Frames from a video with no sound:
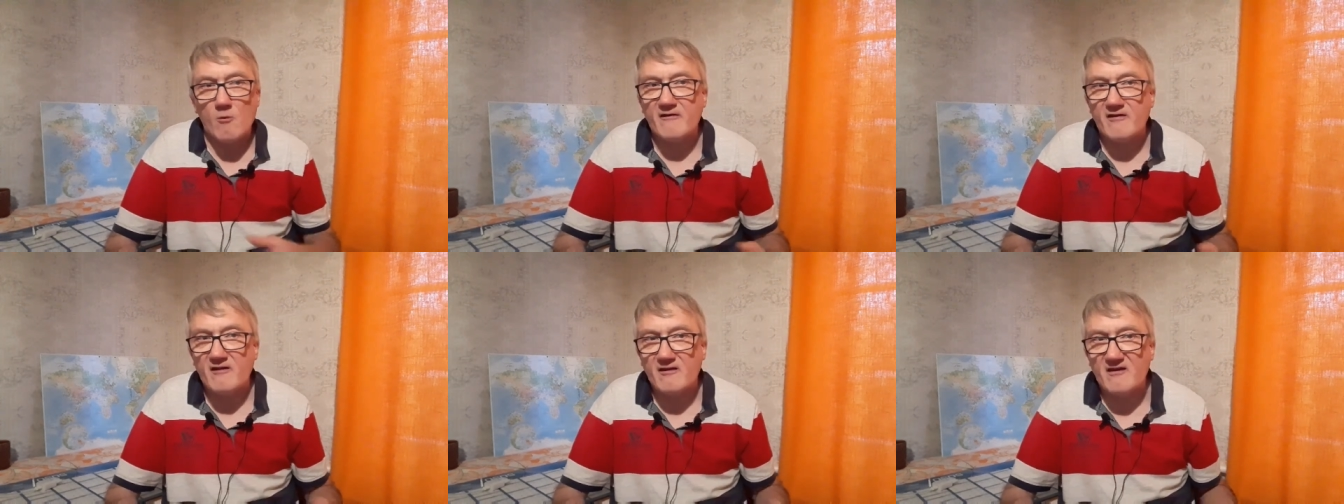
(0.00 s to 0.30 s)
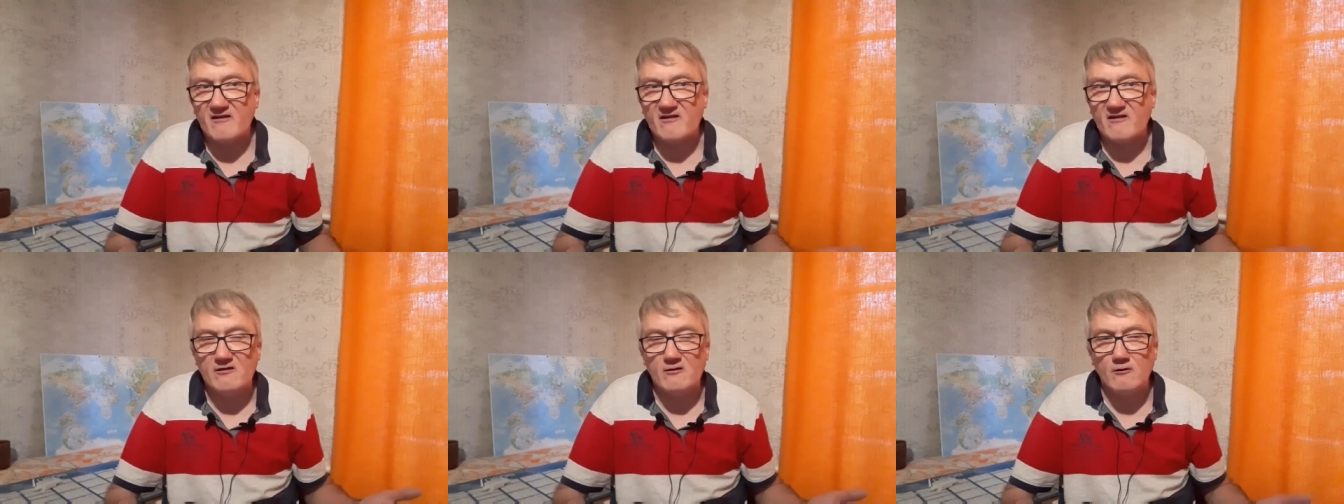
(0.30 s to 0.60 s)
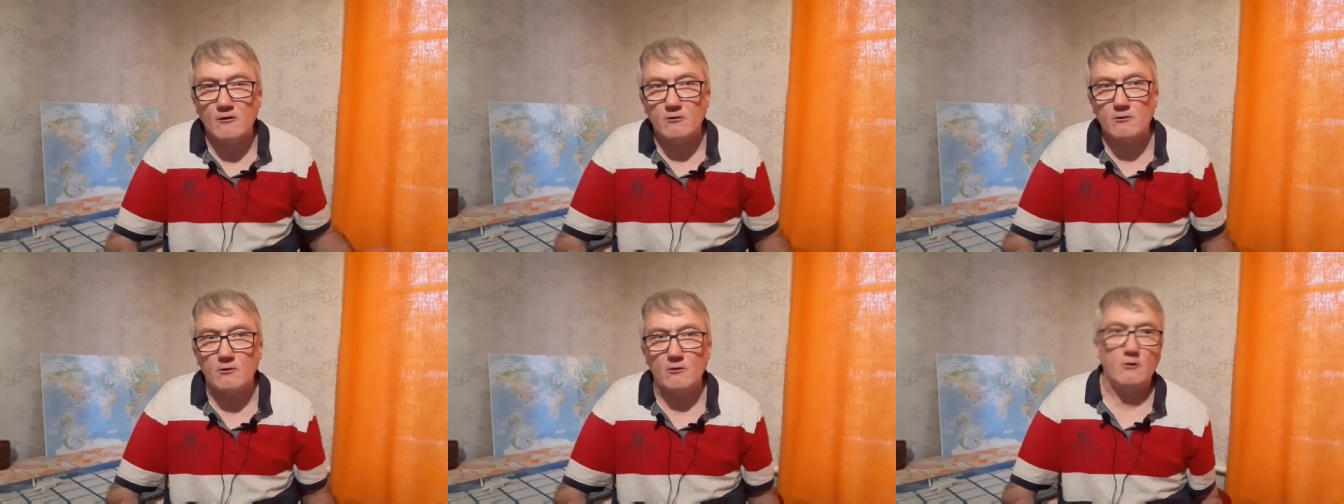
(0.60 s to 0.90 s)
moins d'un
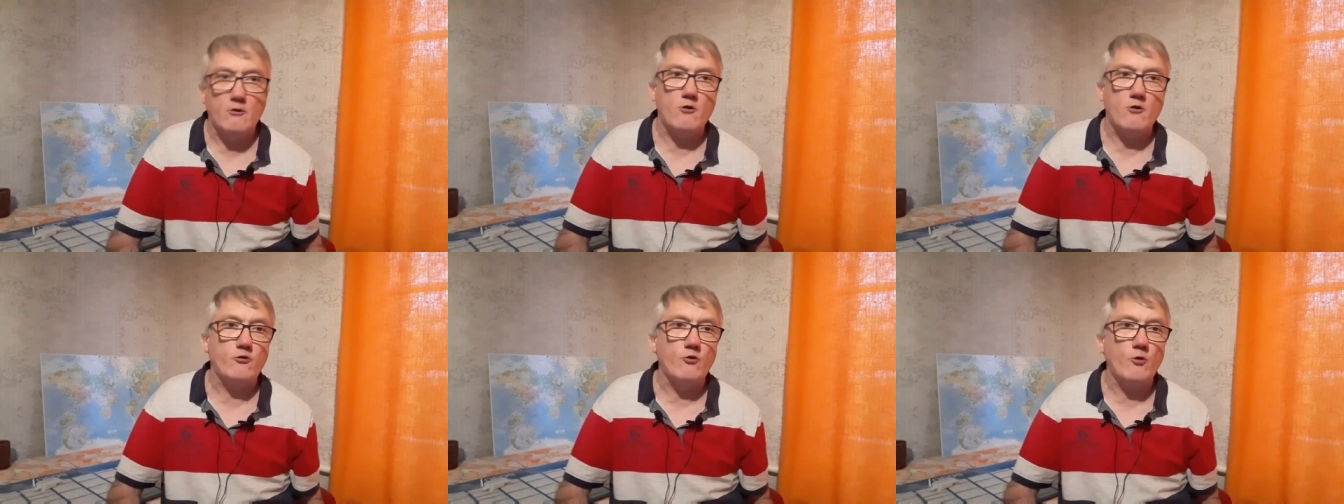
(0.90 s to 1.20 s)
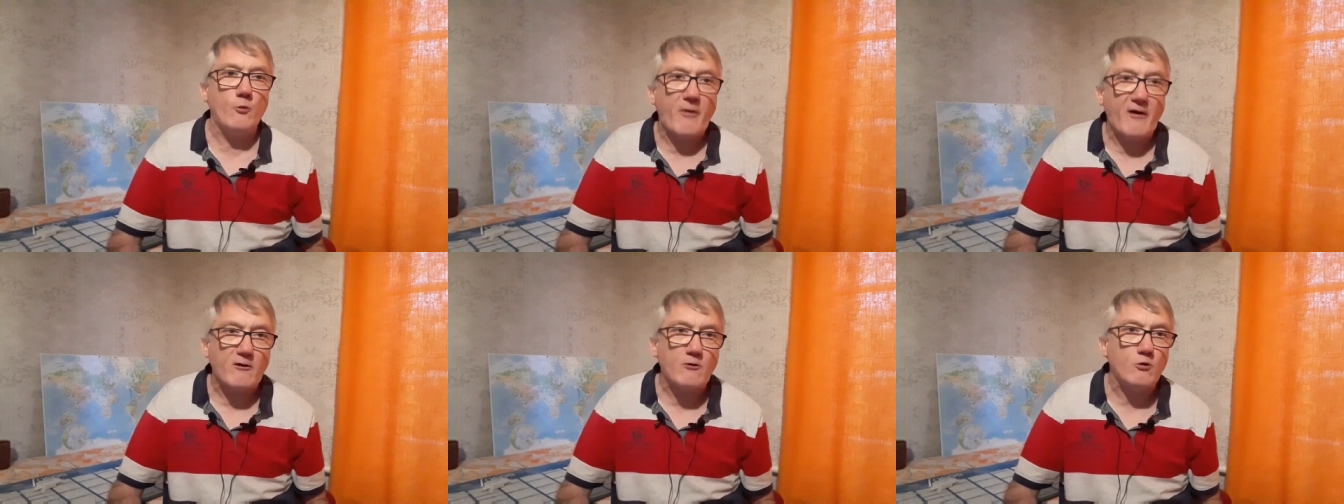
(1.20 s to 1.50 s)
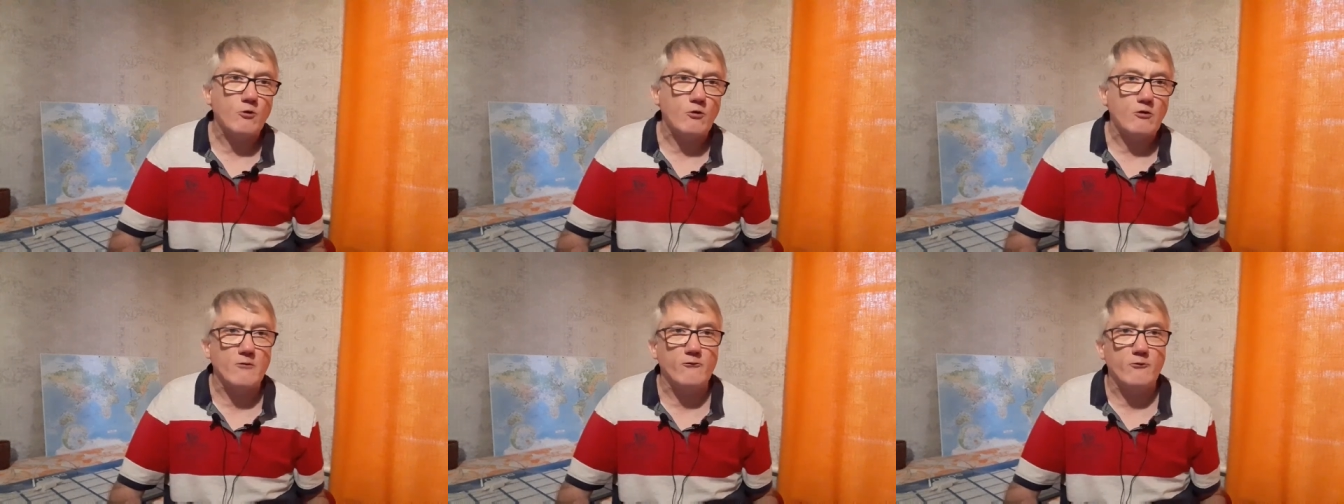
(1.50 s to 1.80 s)
accident de,
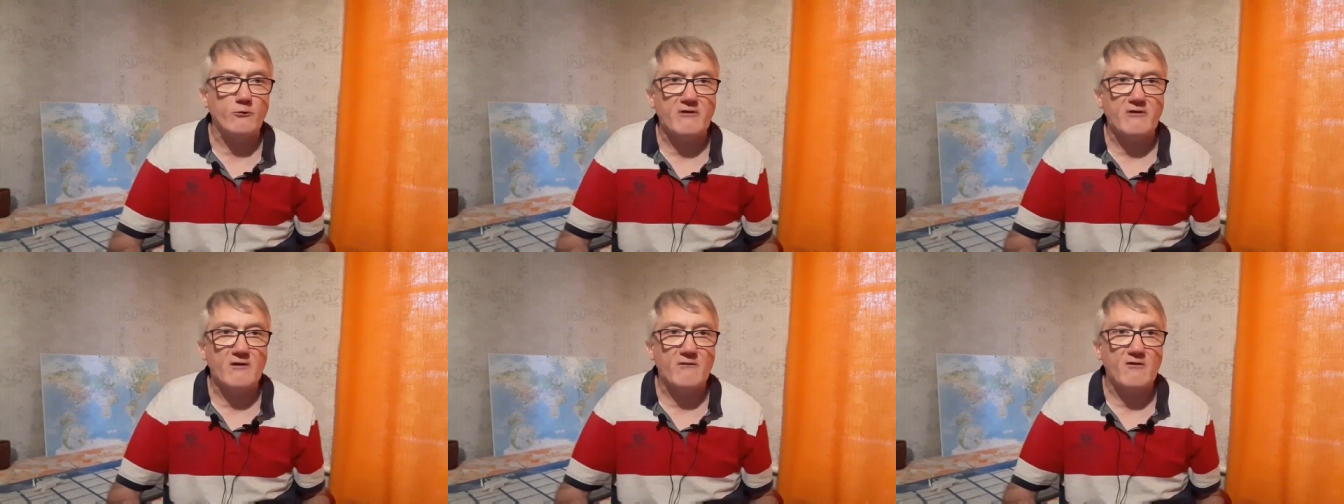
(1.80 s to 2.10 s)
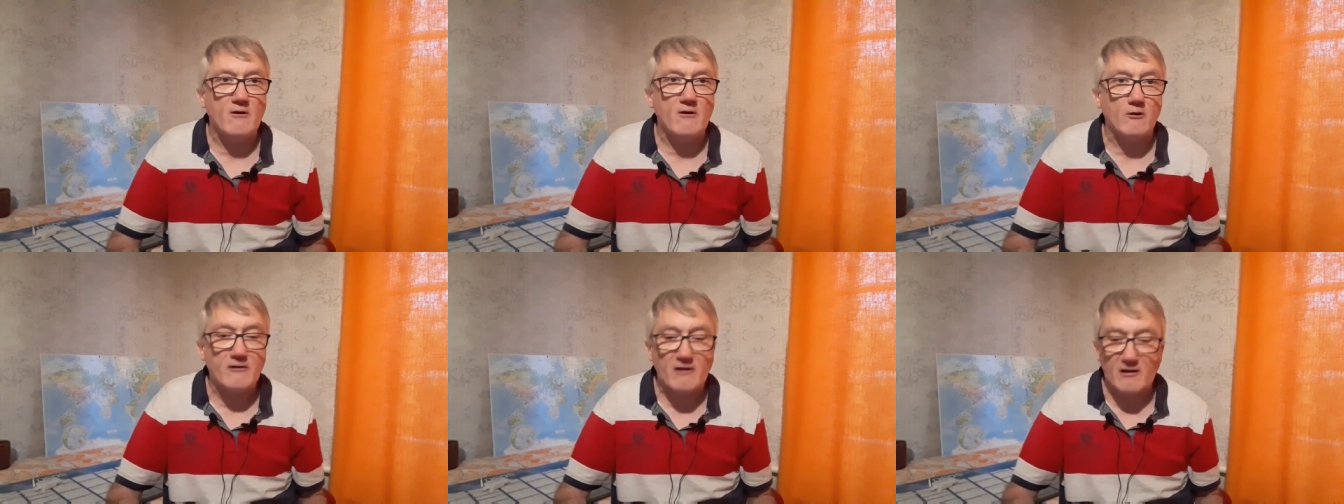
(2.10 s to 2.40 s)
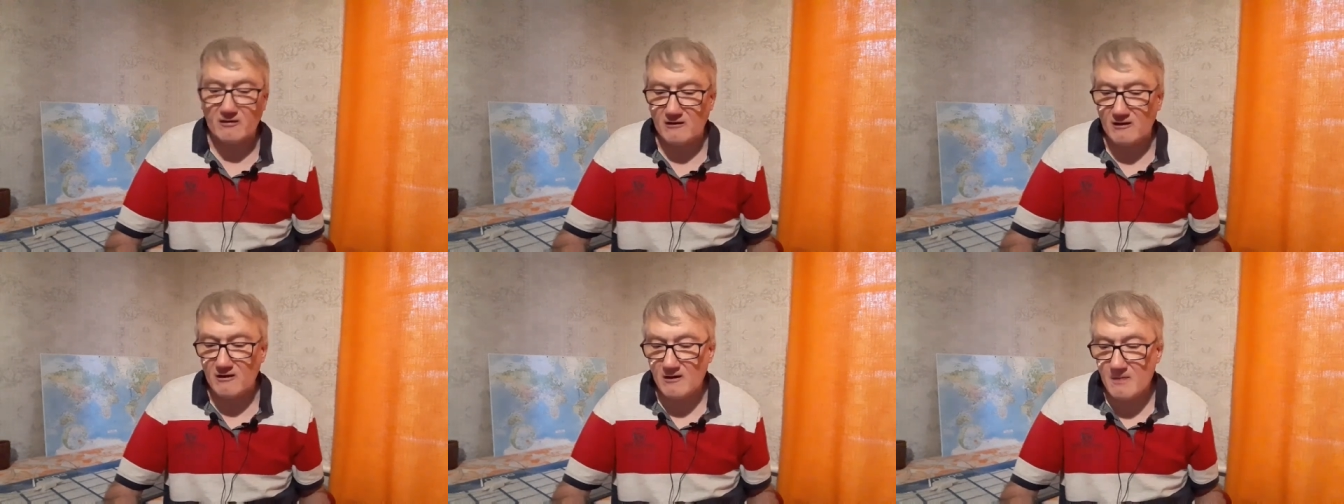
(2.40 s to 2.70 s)
parcours, comme vous le savez, en
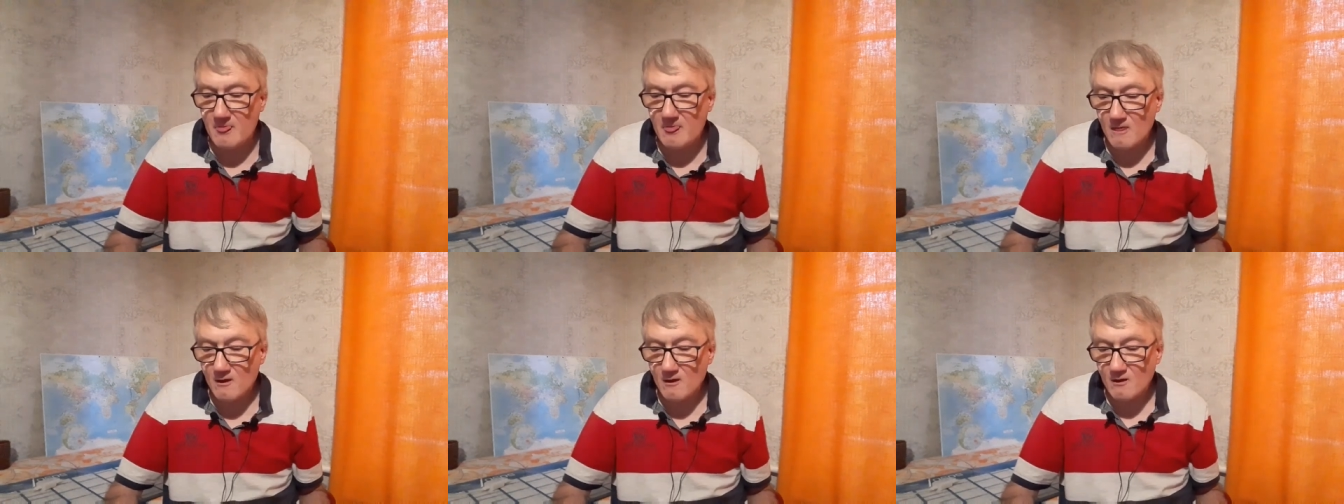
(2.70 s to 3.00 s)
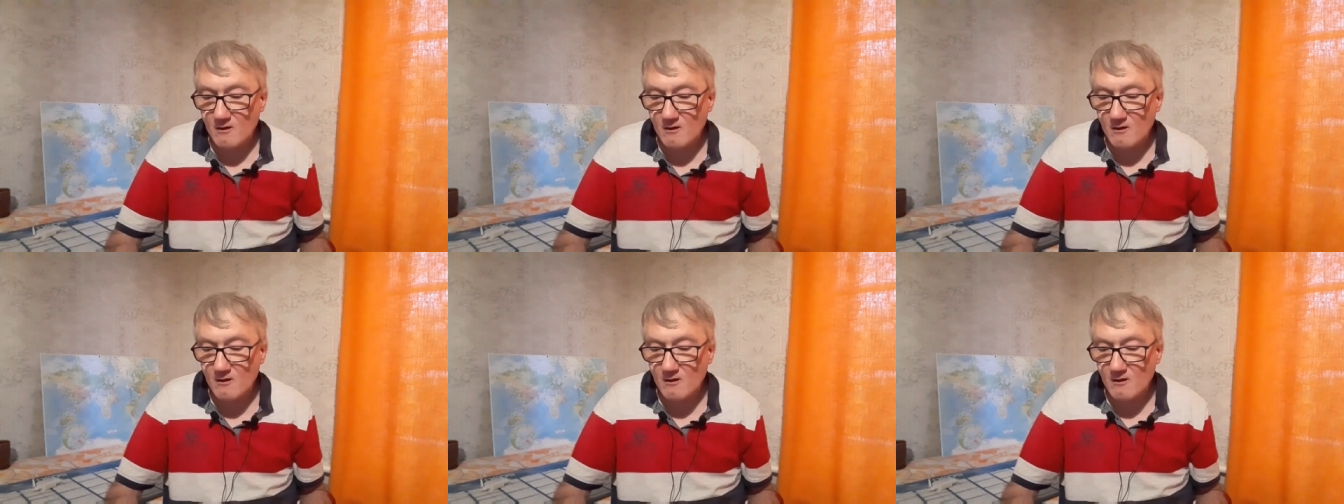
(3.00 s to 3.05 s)
athlé.